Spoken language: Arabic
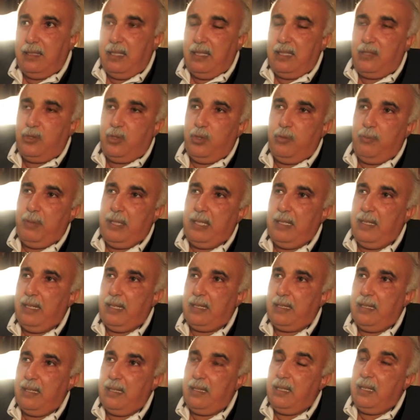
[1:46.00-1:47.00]
تسبي
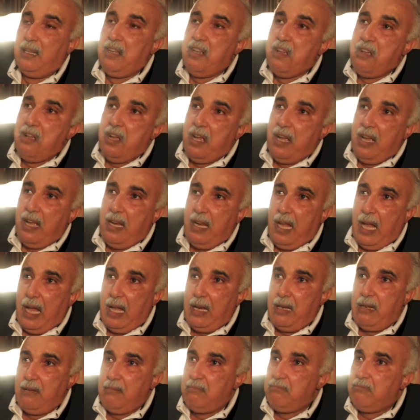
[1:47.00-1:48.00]
الحكايه دي
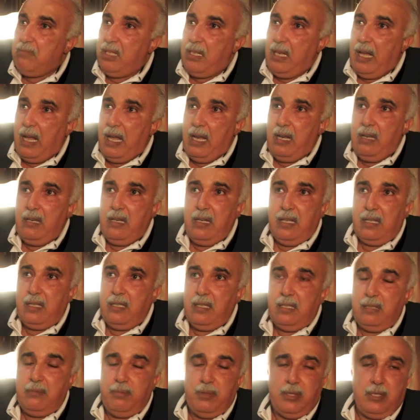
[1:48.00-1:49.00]
الحل الحل
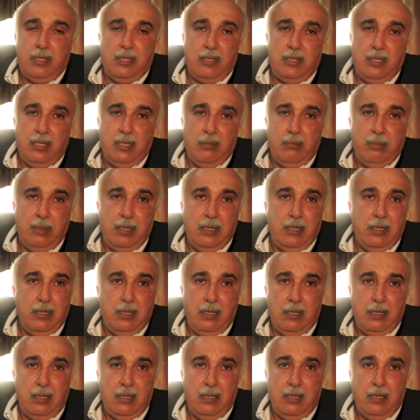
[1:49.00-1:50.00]
اكيد باش يجي بال
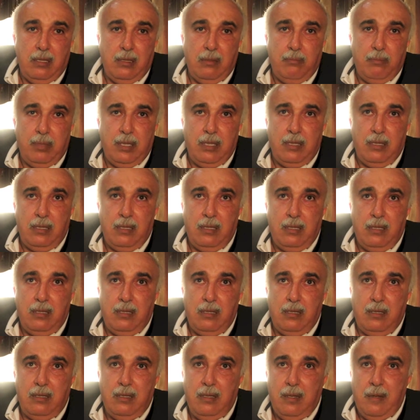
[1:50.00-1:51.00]

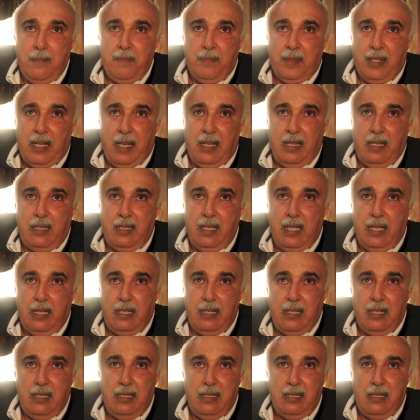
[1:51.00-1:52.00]
بال على
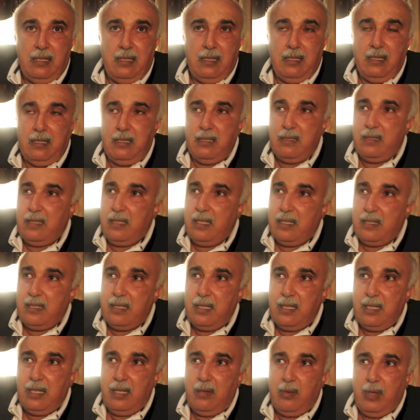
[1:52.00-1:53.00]
الناحيه
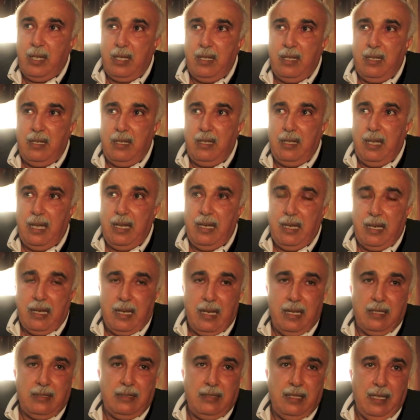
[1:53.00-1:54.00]
السياسيه وعلى
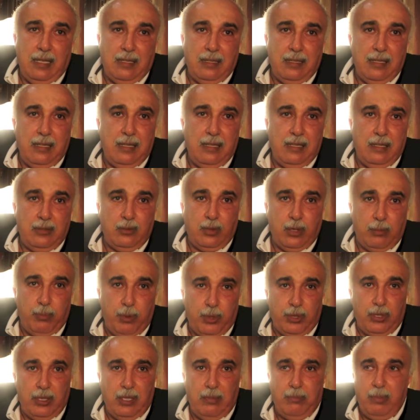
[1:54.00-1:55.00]
العلاقات يعني اللي
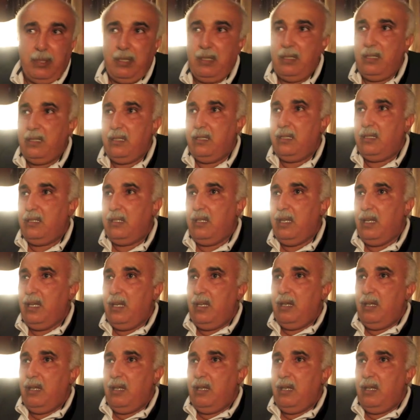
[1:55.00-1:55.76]
تربطنا بال